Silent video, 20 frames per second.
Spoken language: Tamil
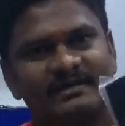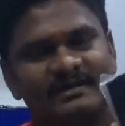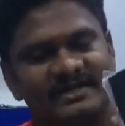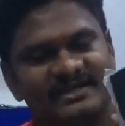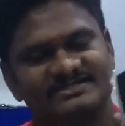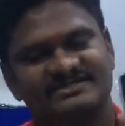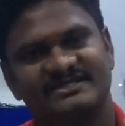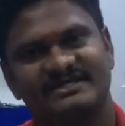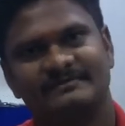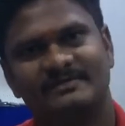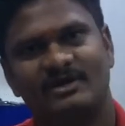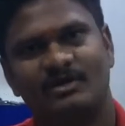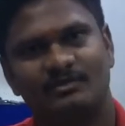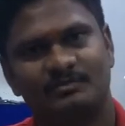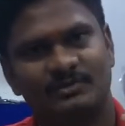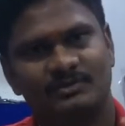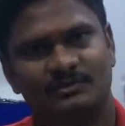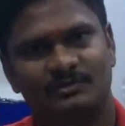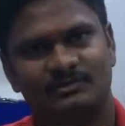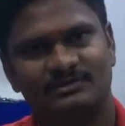ஹெச்டிஎம்ஐ
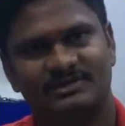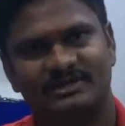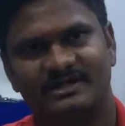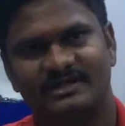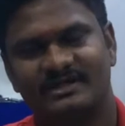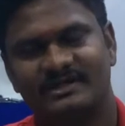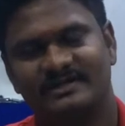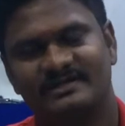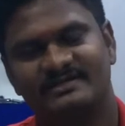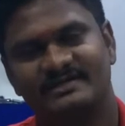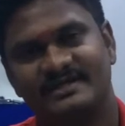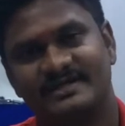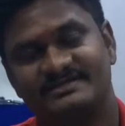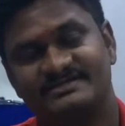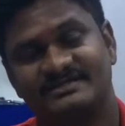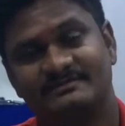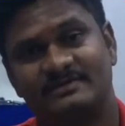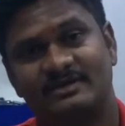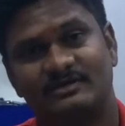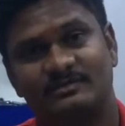அவுட்புட் கொடுத்துருக்காங்க இந்த
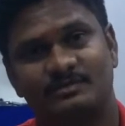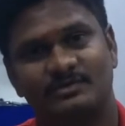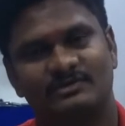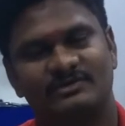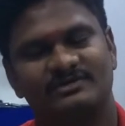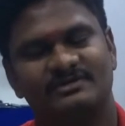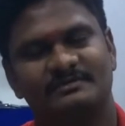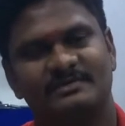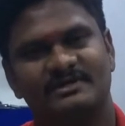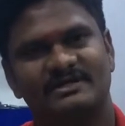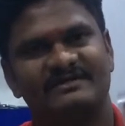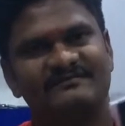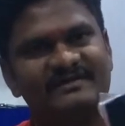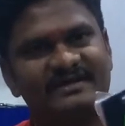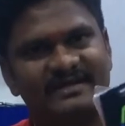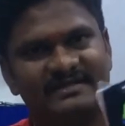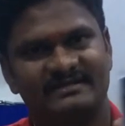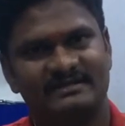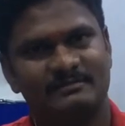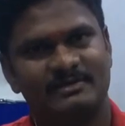ஹெச்டிஎம்ஐ அவுட்புட் வந்து பார்த்தீங்கன்னா
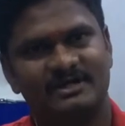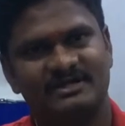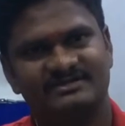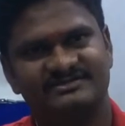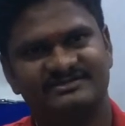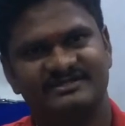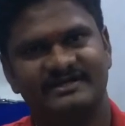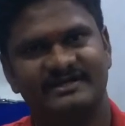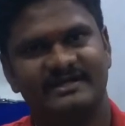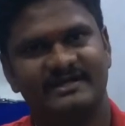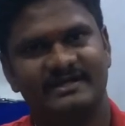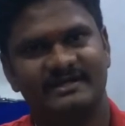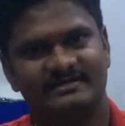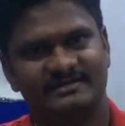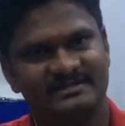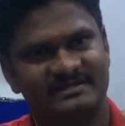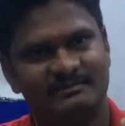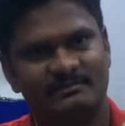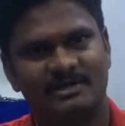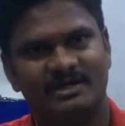வேறு எந்த மாடல்ஸ்லாம் கிடையாது
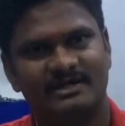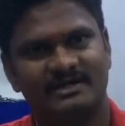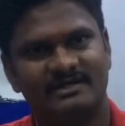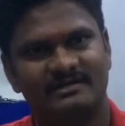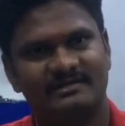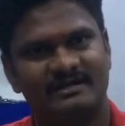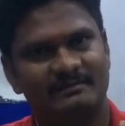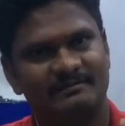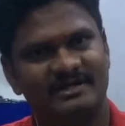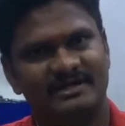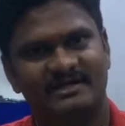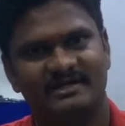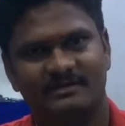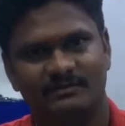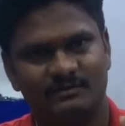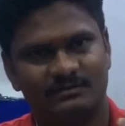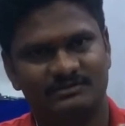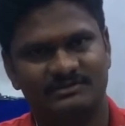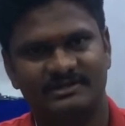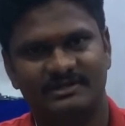இந்த மாடலில் தான் அப்டேட்டடாக
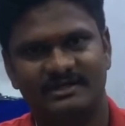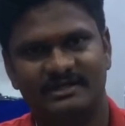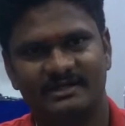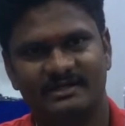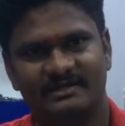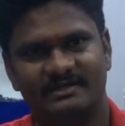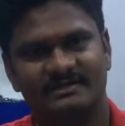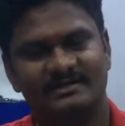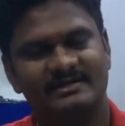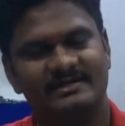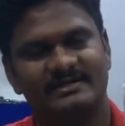கொடுத்துருக்காங்க